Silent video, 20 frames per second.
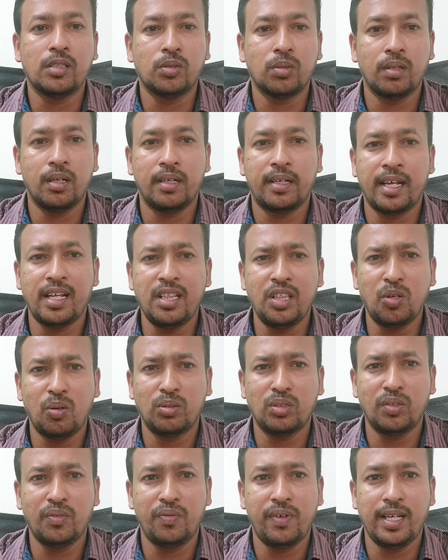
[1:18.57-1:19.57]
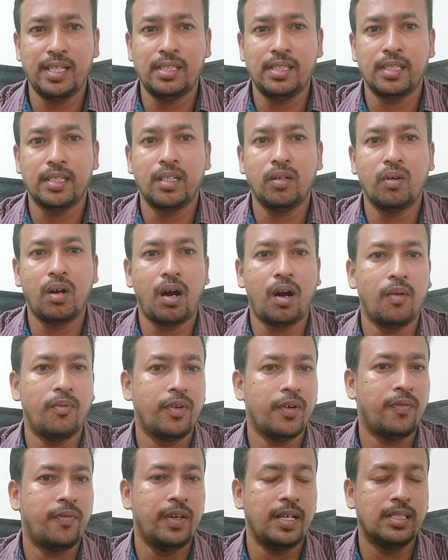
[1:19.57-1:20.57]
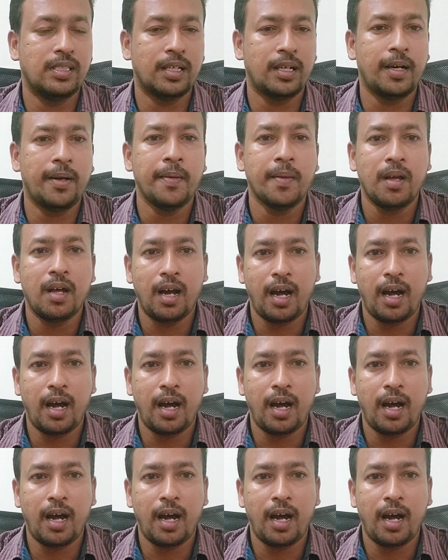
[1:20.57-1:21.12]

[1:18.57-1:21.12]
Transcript: ஸோ இந்த டென் தௌசண்ட் ஃபீஸுங்கிறது ஒரு ஆஃபர் ஃபீஸ் தான்